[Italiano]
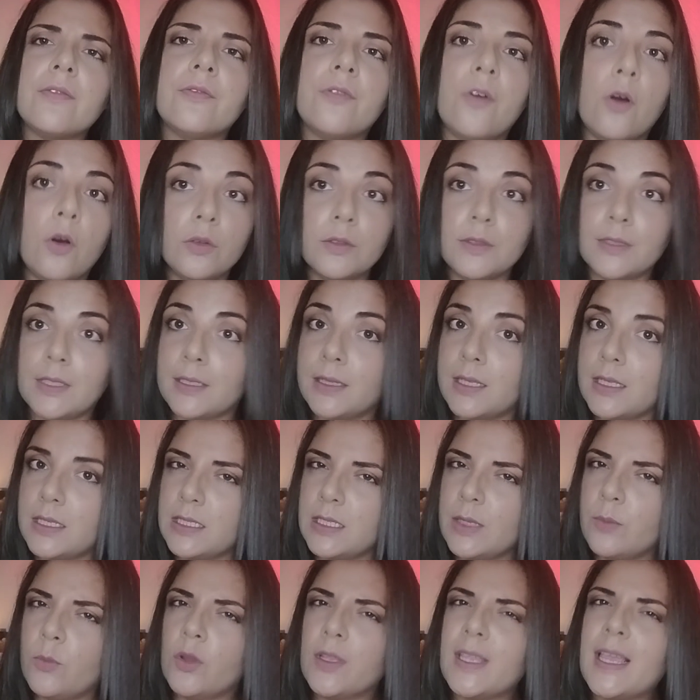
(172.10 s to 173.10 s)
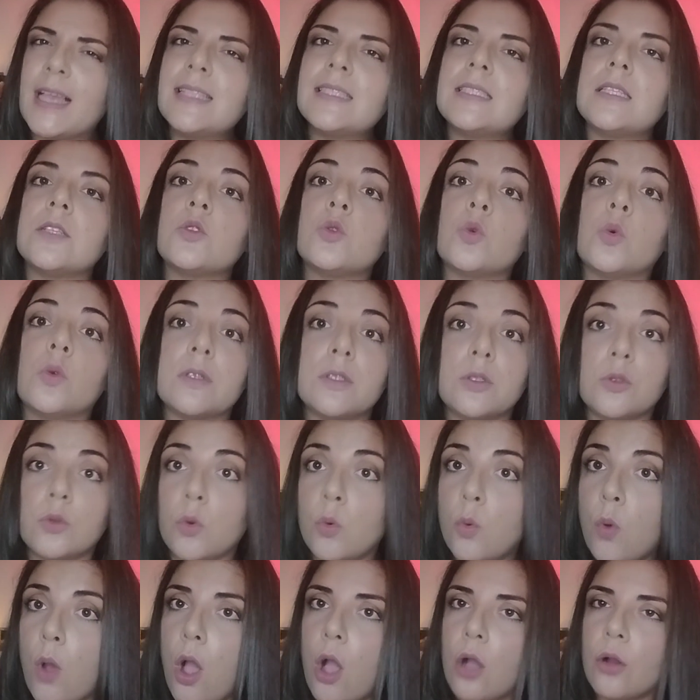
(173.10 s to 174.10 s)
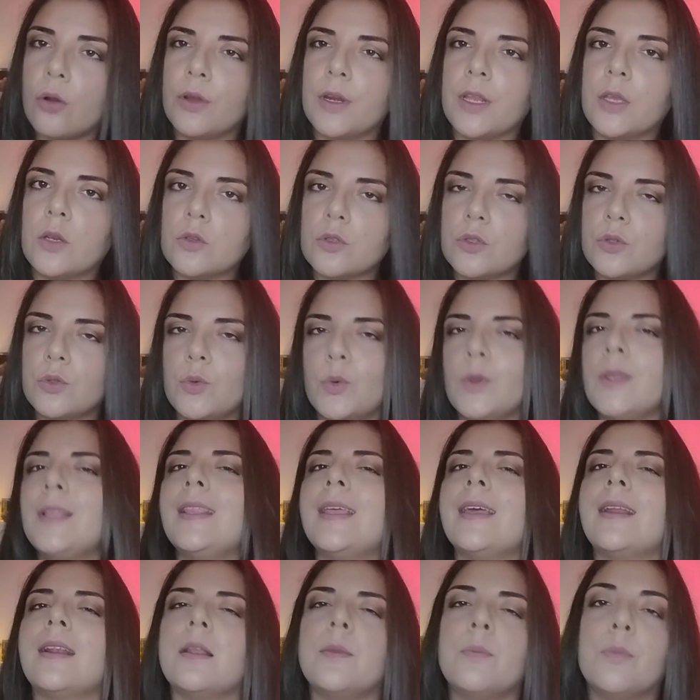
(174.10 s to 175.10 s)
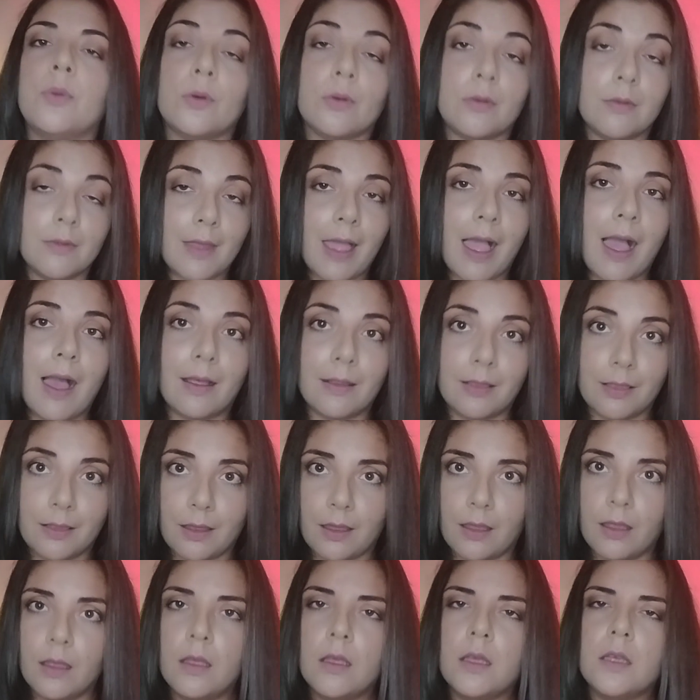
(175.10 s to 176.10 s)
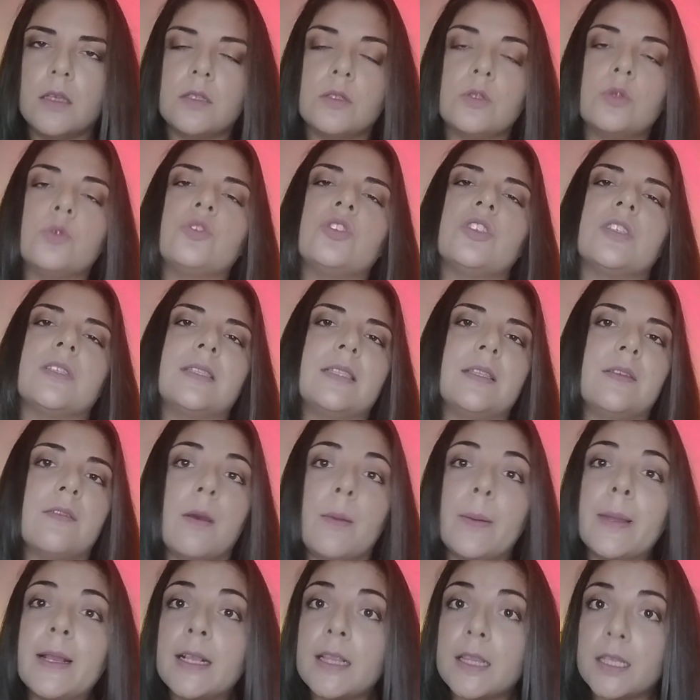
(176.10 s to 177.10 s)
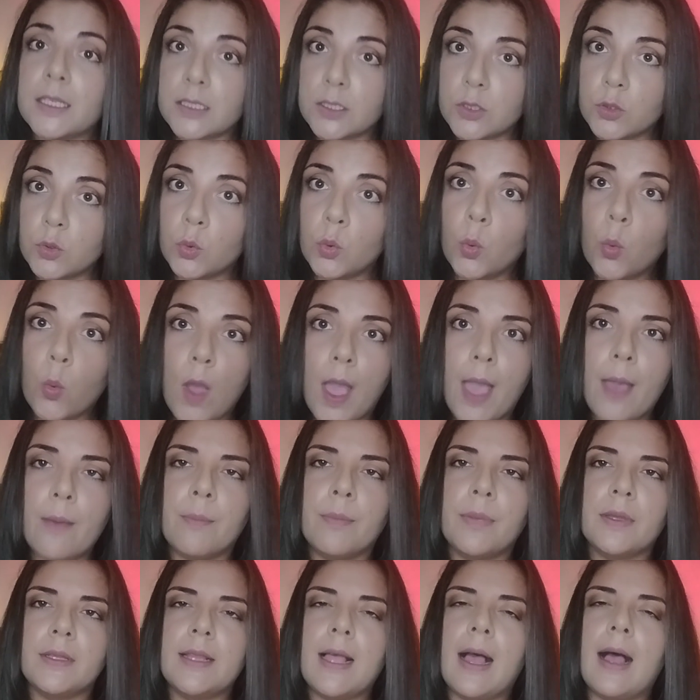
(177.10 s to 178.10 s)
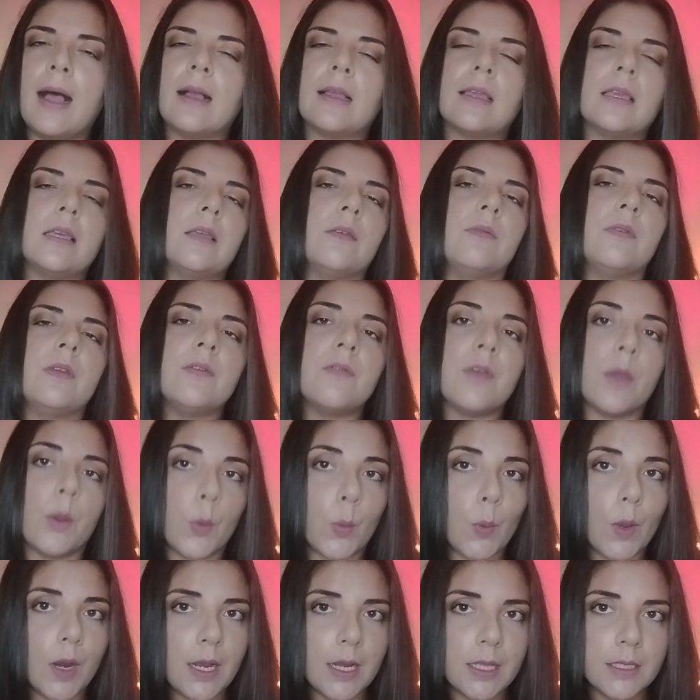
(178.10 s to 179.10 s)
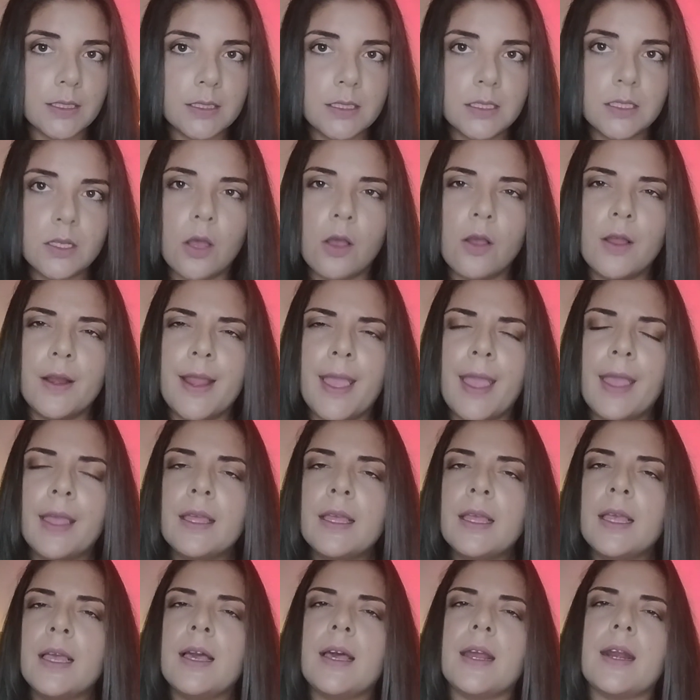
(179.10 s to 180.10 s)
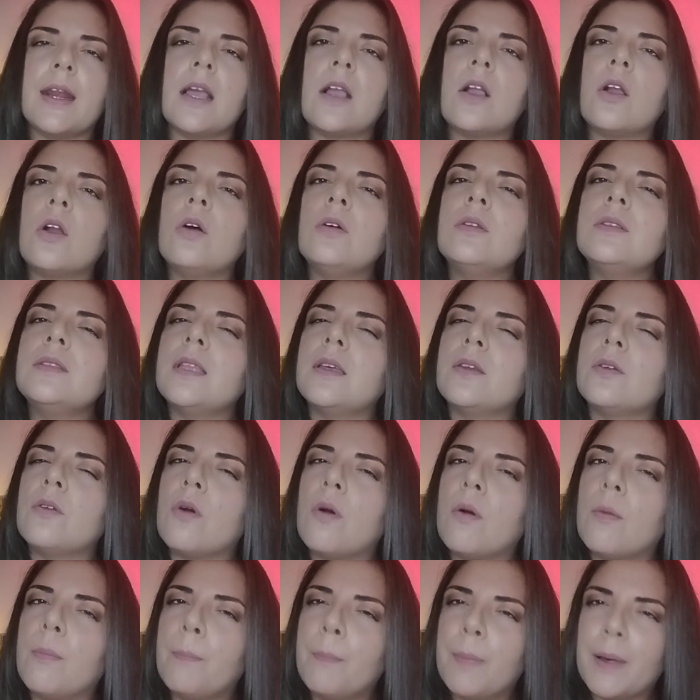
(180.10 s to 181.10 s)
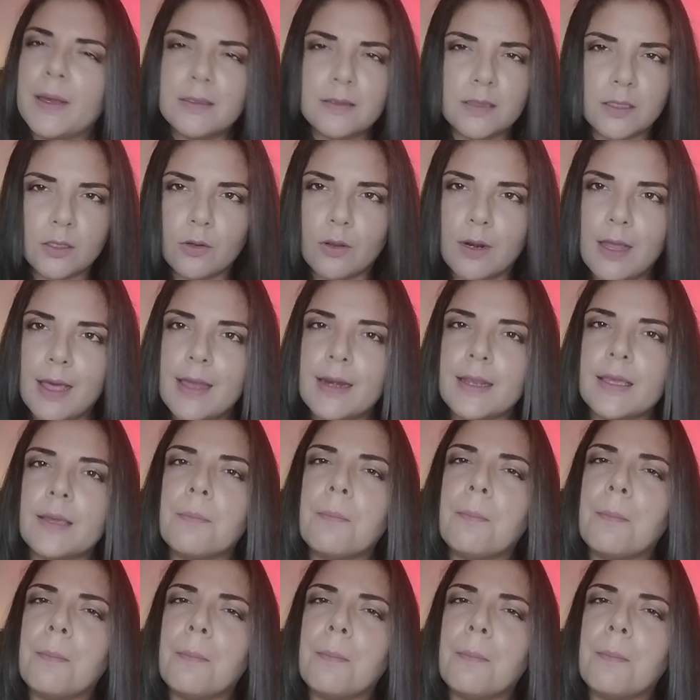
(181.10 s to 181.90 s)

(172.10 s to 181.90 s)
fonti e testimonianze su questo luogo, ricostruite e riportate successivamente sul web da chi vive in quelle zone, raccontano particolari